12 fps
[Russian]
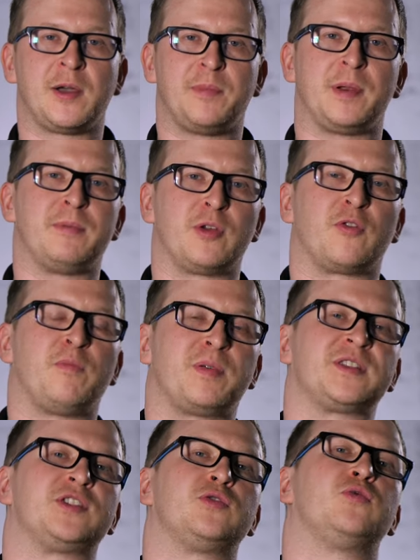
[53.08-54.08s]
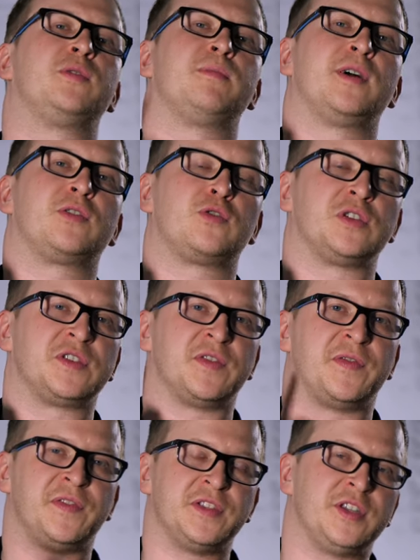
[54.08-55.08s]
к примеру, в процедуре банкротства
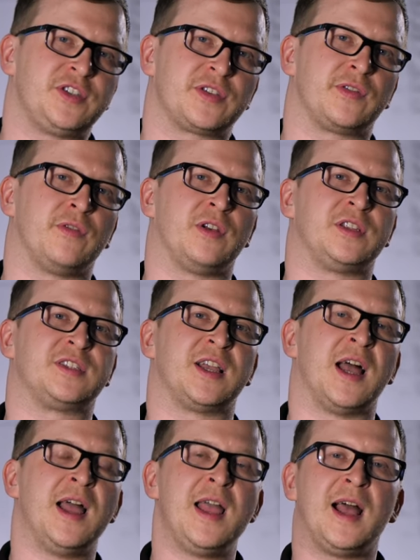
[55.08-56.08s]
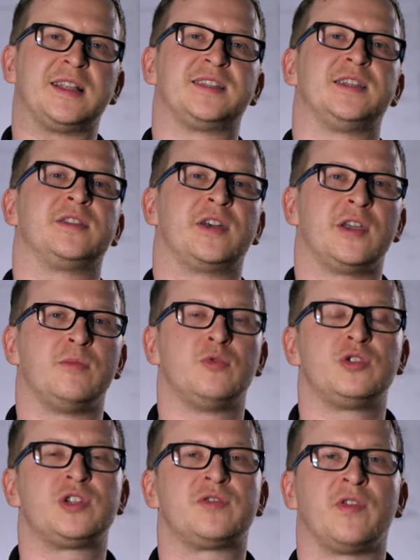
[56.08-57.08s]
физического лица оценка
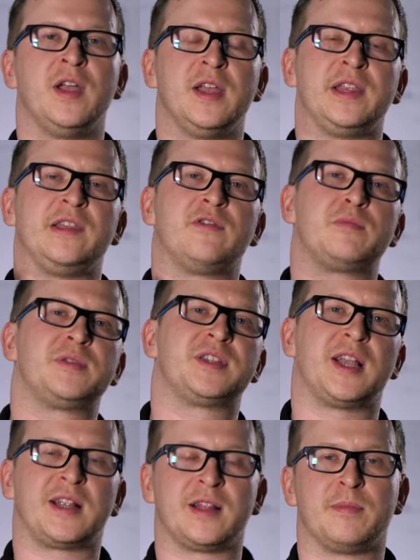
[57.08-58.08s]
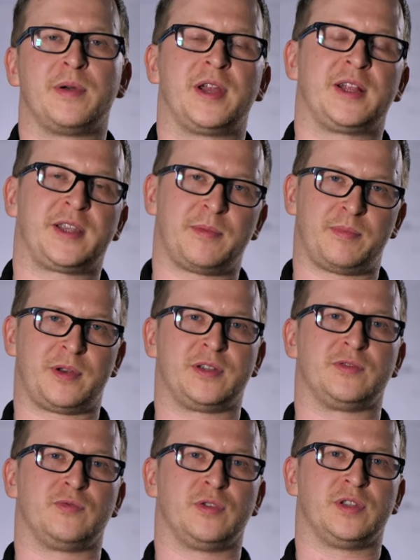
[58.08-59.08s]
имущества не в обязательном порядке
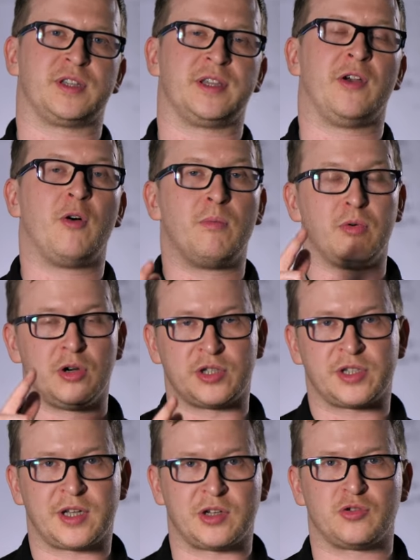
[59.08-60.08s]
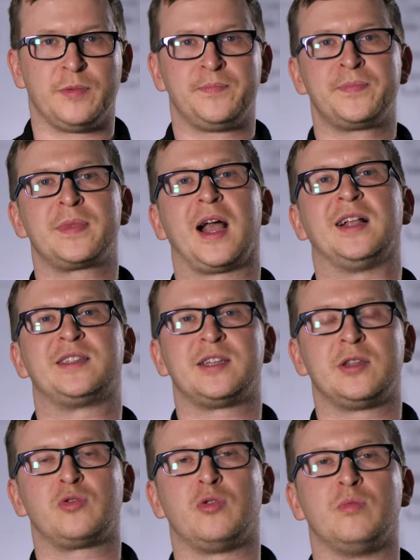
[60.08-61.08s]
производится. Я вам больше скажу, оценку